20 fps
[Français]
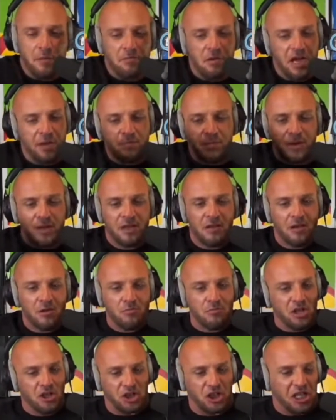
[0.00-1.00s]
mais, mais, mais,
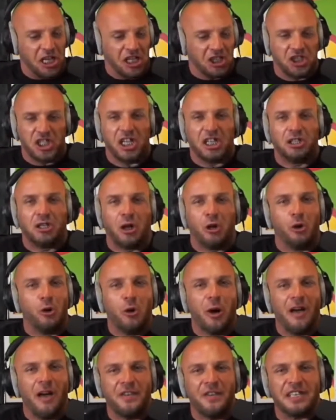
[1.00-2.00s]
je la jette dans
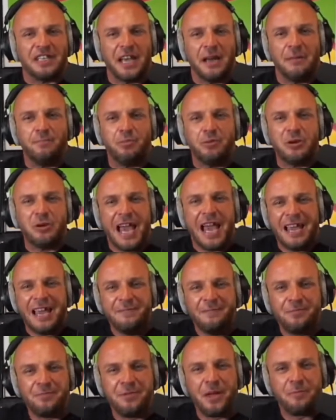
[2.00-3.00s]
l'eau avec un
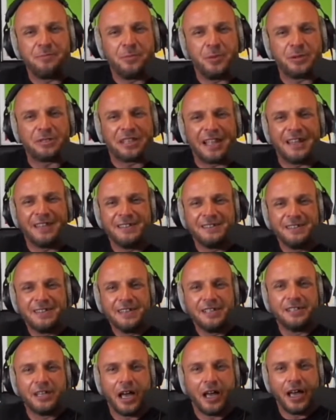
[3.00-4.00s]
boulet Non putain
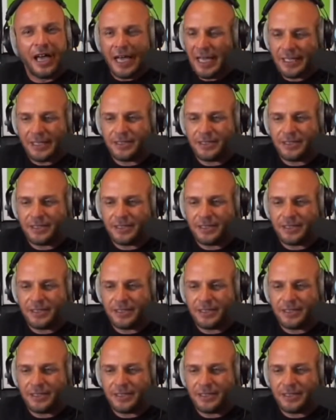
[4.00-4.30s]
Non,